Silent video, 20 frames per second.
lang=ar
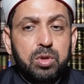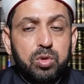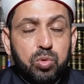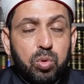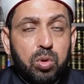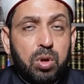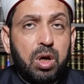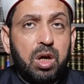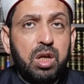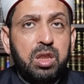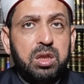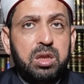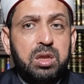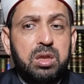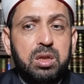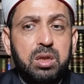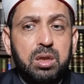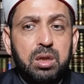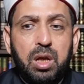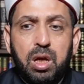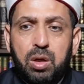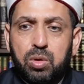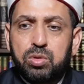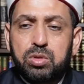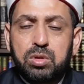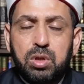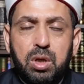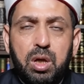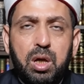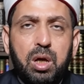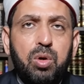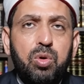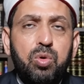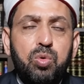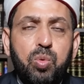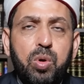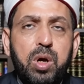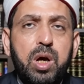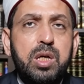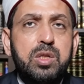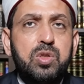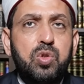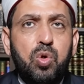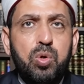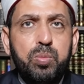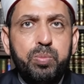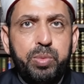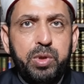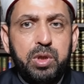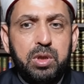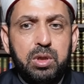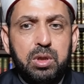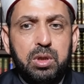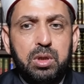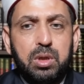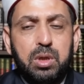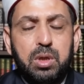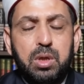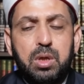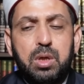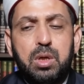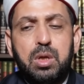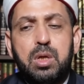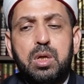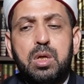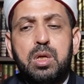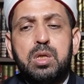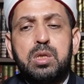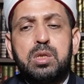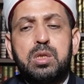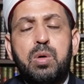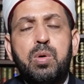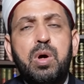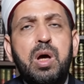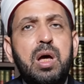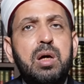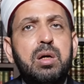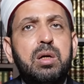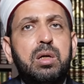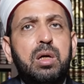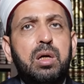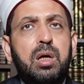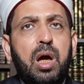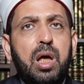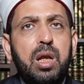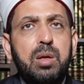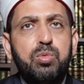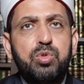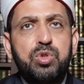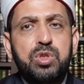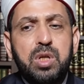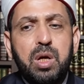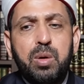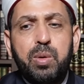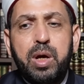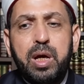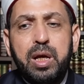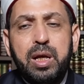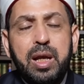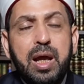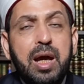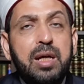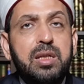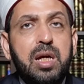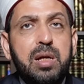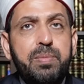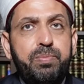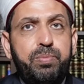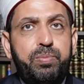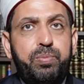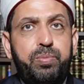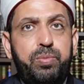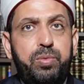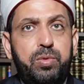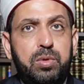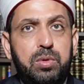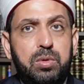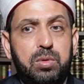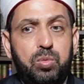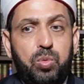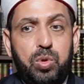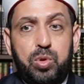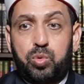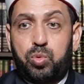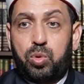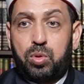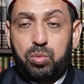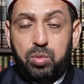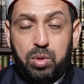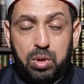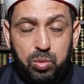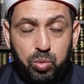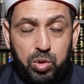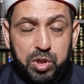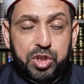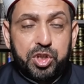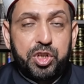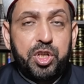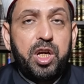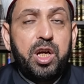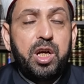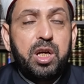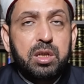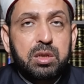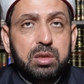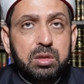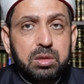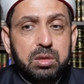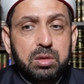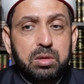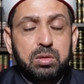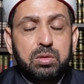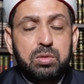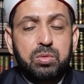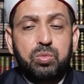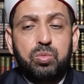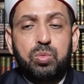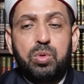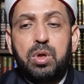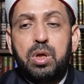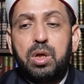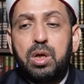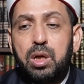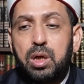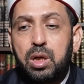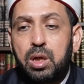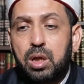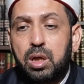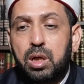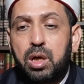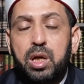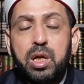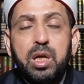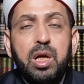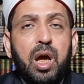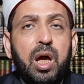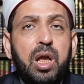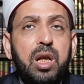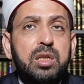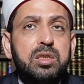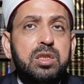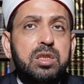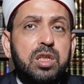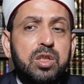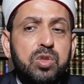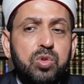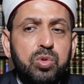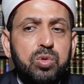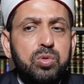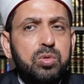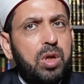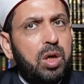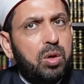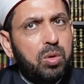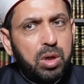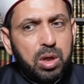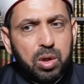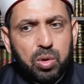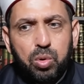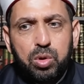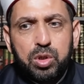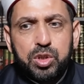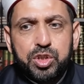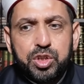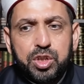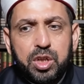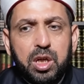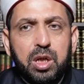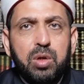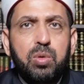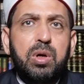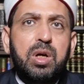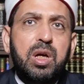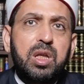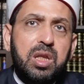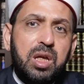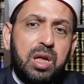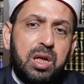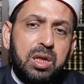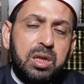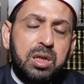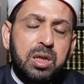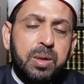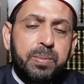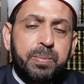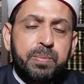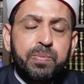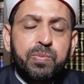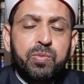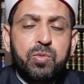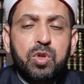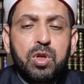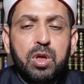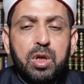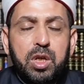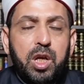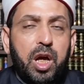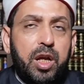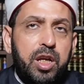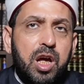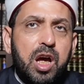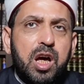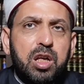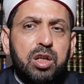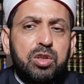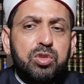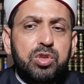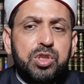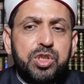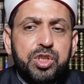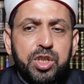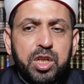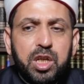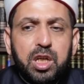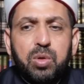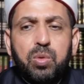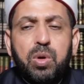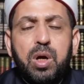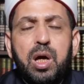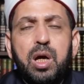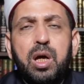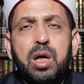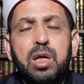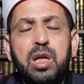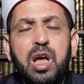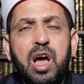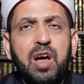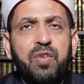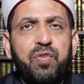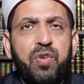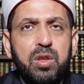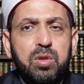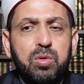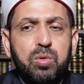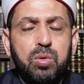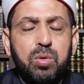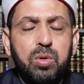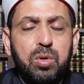التراث له اطلاع واسع به سواء على مستوى الأدب والشعر والقريحة التي تجود ويقول الشعر وكذلك يعني يقرض الشعر ويحفظ